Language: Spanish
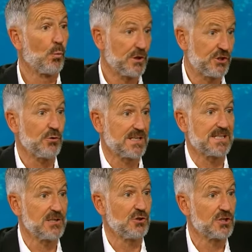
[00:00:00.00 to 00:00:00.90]
¿seguirás
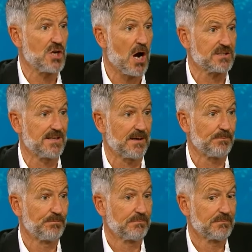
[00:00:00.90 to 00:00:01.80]
hablando con
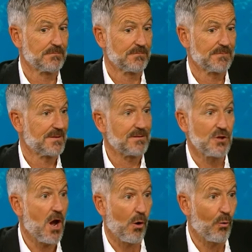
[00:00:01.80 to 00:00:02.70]
ella?
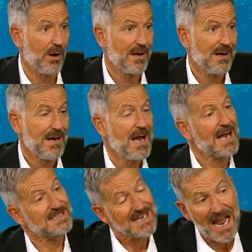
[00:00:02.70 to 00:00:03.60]
No, y
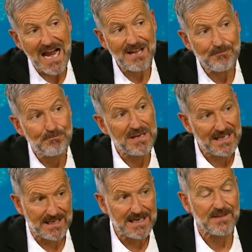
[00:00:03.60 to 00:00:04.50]
dije, llevo
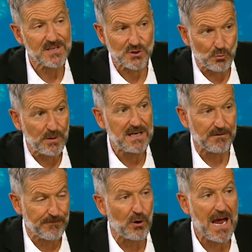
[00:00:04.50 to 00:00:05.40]
hora y media
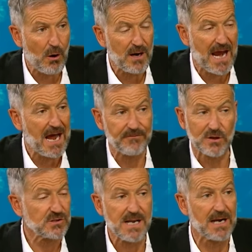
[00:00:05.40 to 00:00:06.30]
en esta
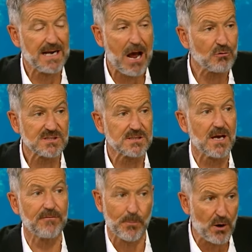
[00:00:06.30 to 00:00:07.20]
arena y no hay
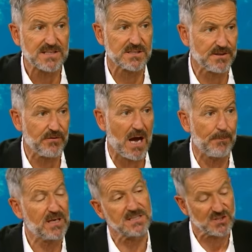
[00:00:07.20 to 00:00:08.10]
una pizca de la
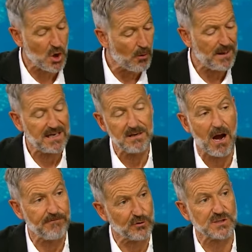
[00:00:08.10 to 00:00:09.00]
presencia de Dios, porque
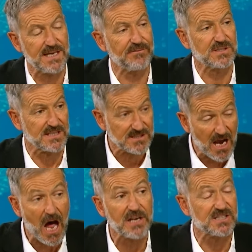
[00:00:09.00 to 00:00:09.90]
Salmo 7
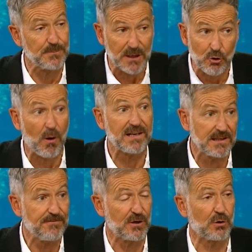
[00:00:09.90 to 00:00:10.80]
dice, Dios es
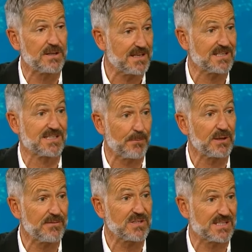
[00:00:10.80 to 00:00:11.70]
temible en la gran
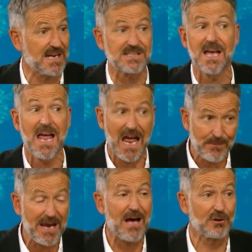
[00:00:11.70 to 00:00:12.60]
asamblea de los
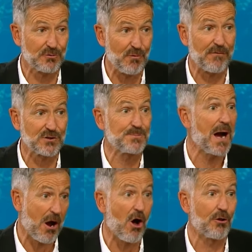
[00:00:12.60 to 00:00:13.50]
santos, formidable
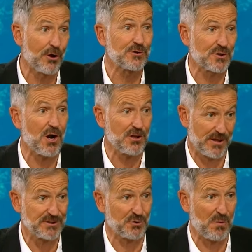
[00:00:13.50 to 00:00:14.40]
sobre todos cuantos están
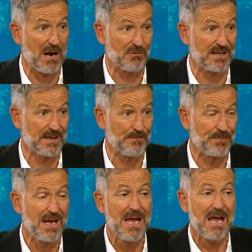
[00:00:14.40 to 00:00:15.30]
a su
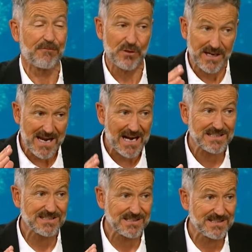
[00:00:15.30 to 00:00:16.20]
alrededor. Y los
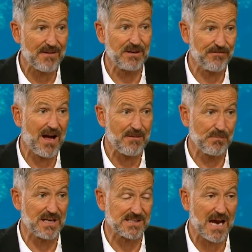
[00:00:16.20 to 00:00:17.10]
siguientes 75
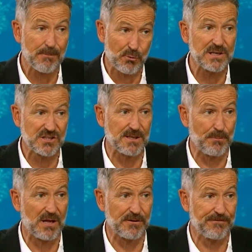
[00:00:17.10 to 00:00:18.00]
minutos les prediqué
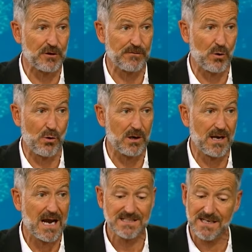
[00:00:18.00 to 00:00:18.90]
sobre el temor del
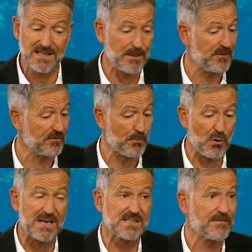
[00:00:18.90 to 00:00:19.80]
Señor. Les dije, si el
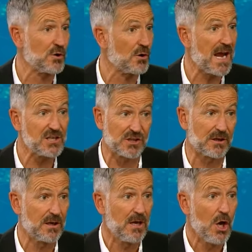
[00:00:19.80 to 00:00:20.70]
presidente de su
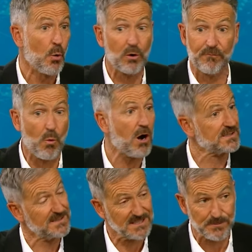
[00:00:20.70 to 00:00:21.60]
nación hubiera
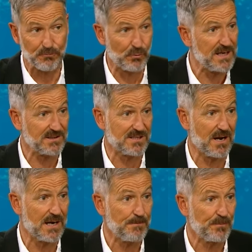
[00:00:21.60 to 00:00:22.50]
entrado a esta arena
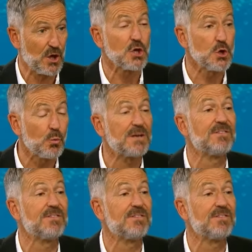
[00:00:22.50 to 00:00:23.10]
hoy, le hubieran